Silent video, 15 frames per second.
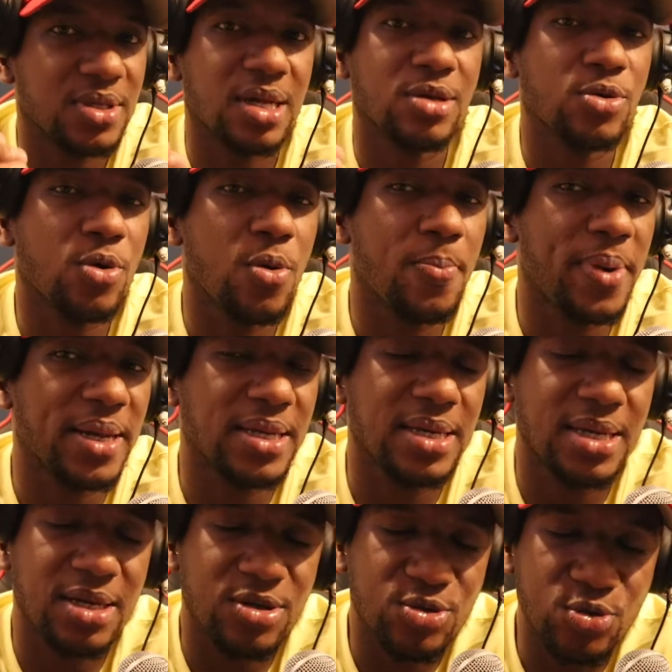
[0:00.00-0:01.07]
Estas son
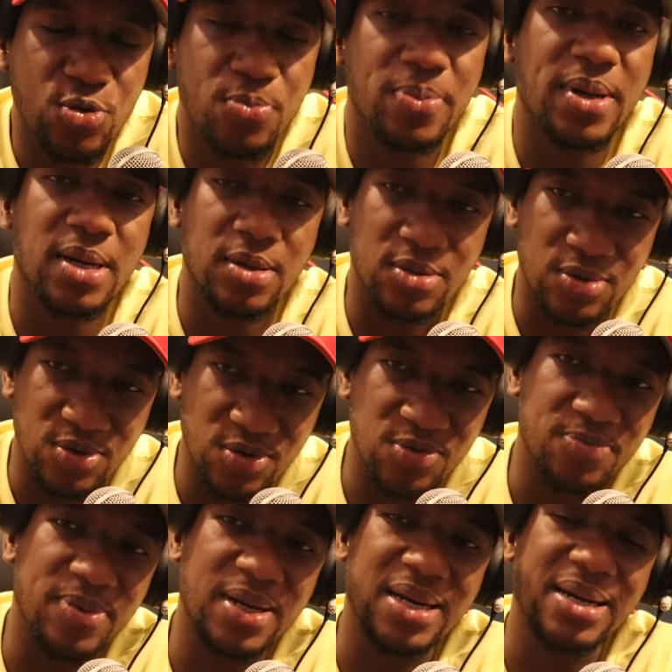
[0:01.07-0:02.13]
compañías súper,
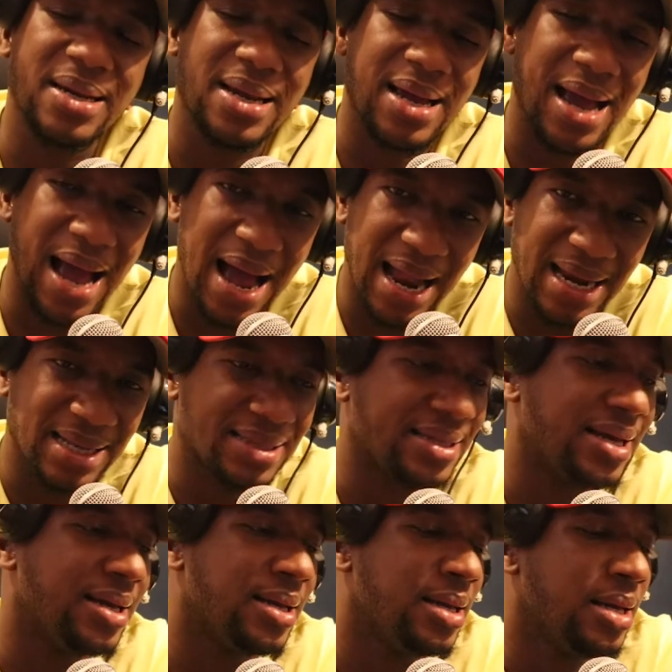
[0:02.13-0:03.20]
súper
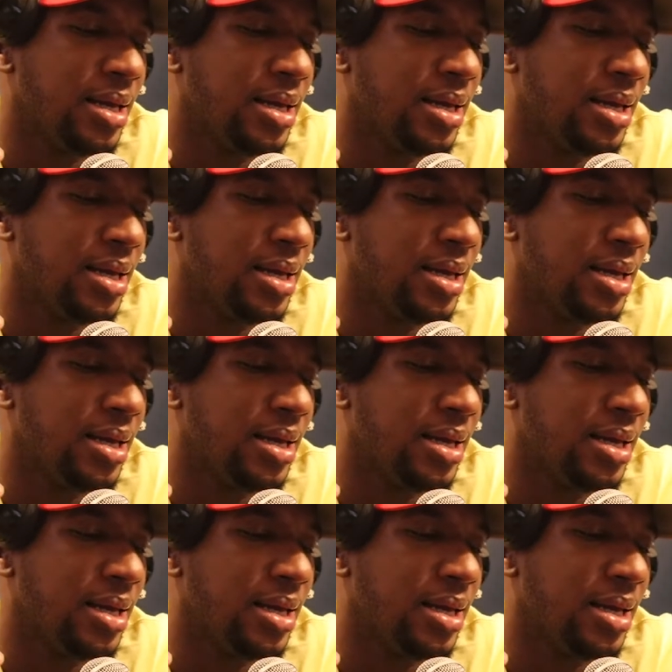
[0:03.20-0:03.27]
altas.